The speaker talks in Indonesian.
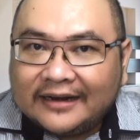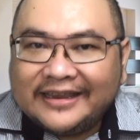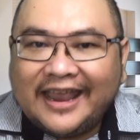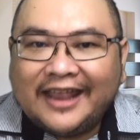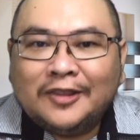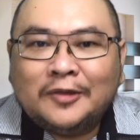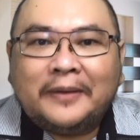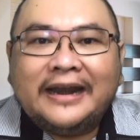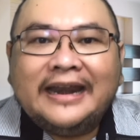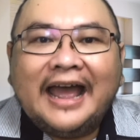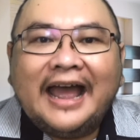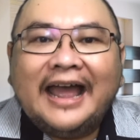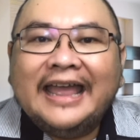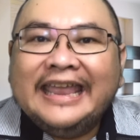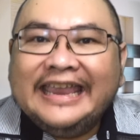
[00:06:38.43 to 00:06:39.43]
yaitu
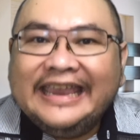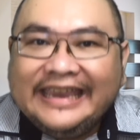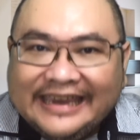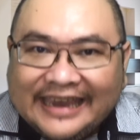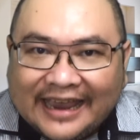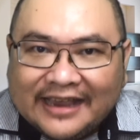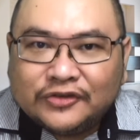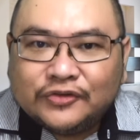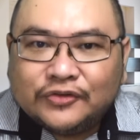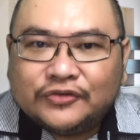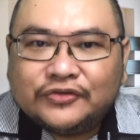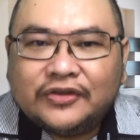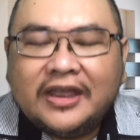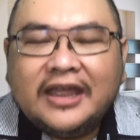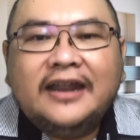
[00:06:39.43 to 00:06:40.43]
pada
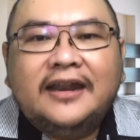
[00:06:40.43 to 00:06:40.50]
Yesus